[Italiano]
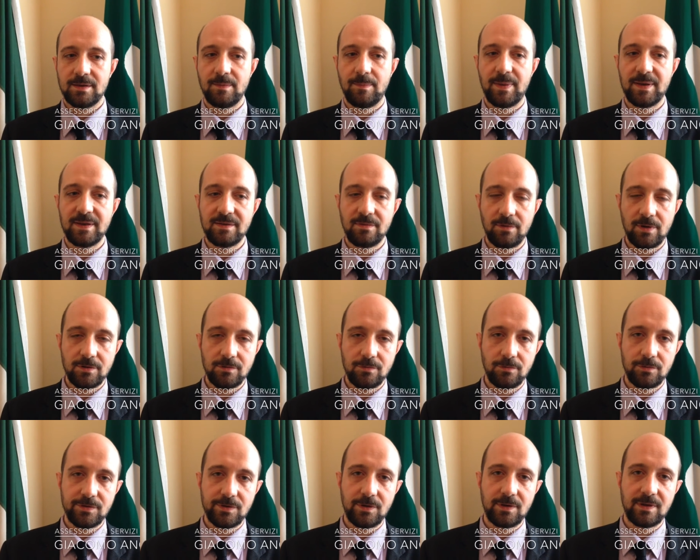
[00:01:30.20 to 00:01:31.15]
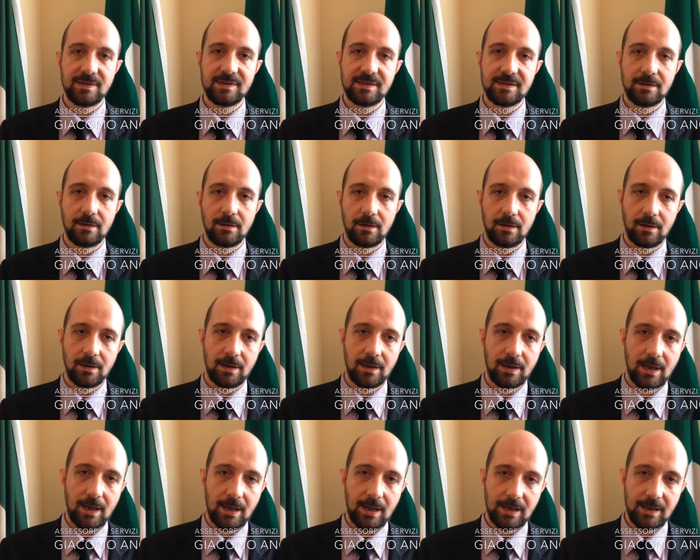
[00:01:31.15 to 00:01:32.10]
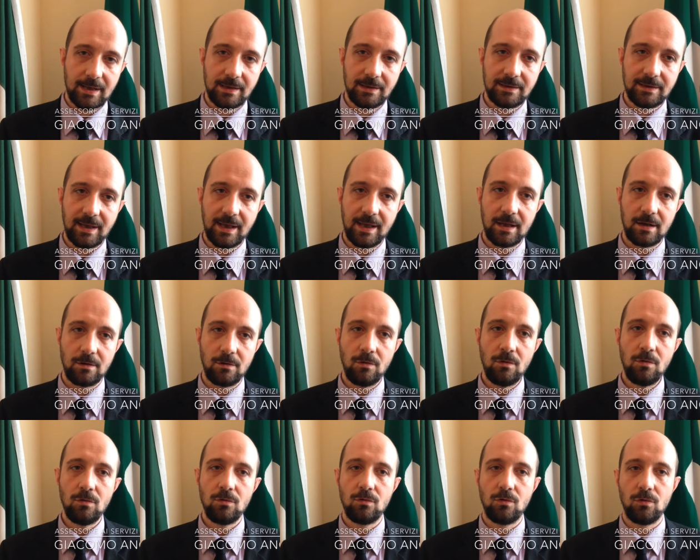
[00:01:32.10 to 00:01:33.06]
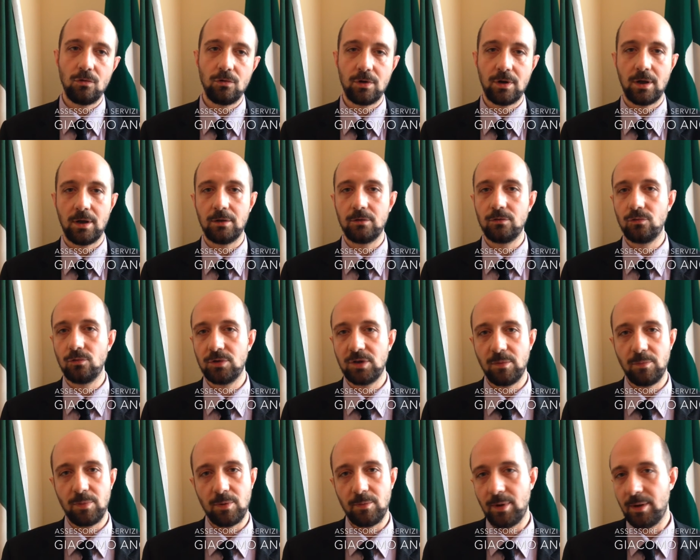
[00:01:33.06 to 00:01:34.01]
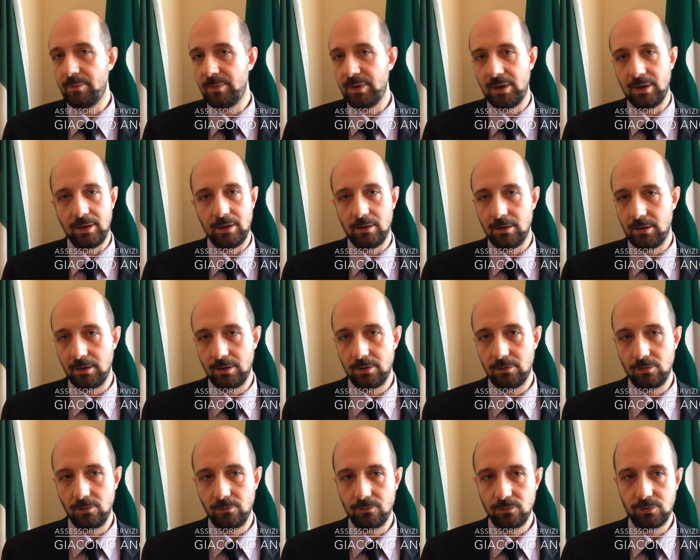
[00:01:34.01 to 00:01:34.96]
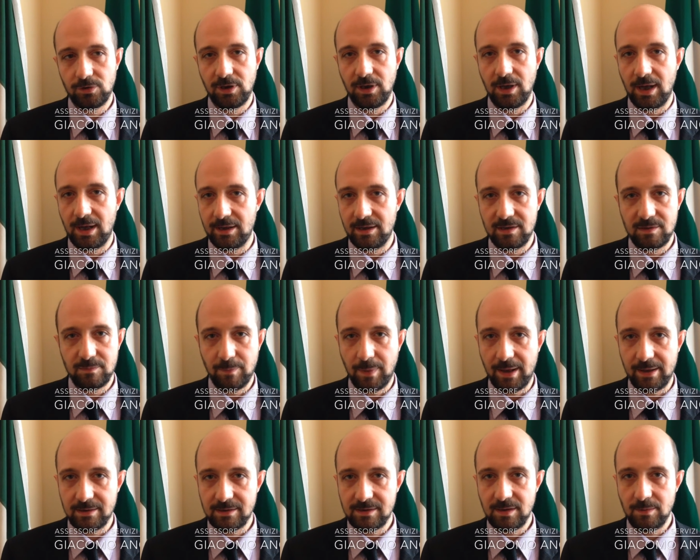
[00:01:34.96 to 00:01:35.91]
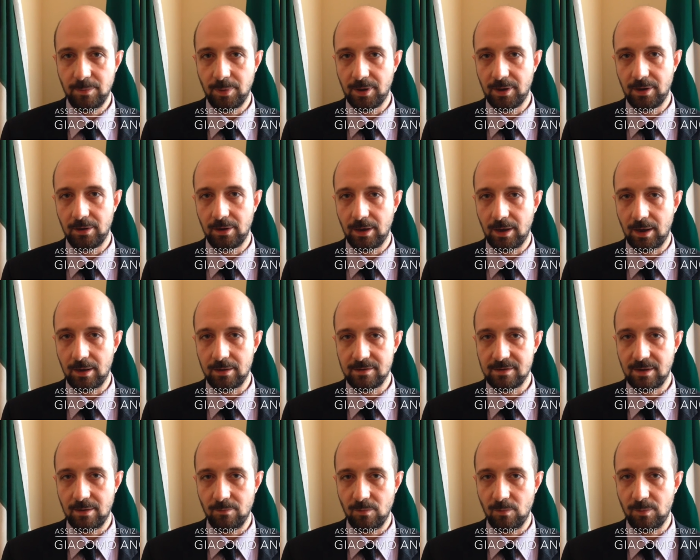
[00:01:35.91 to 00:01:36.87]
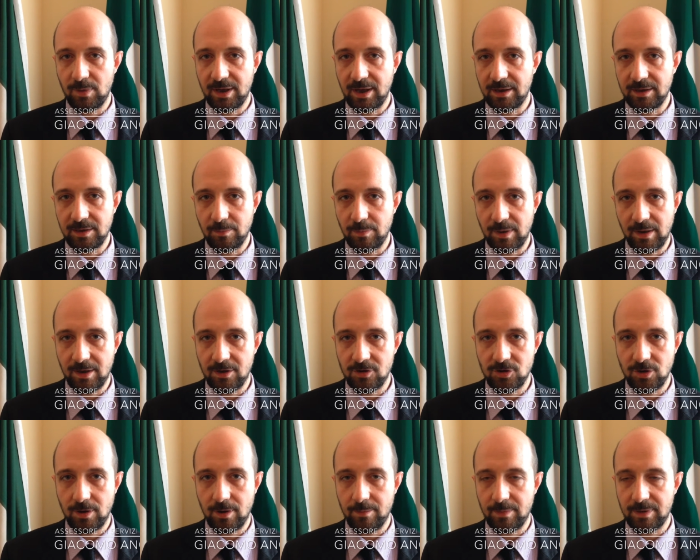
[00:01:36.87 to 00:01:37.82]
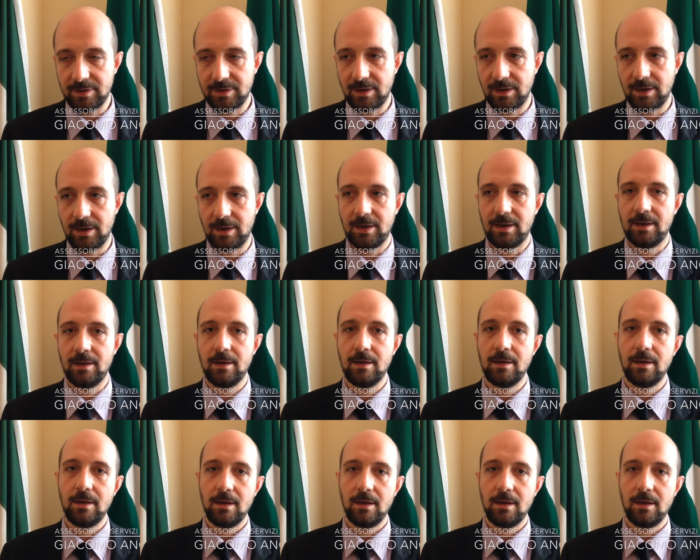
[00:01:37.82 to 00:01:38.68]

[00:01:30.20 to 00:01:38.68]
Si pensa a una soluzione eh, all'interno con tutti i problemi eh, dovuti agli spazi, perché siamo obbligati per legge a mantenere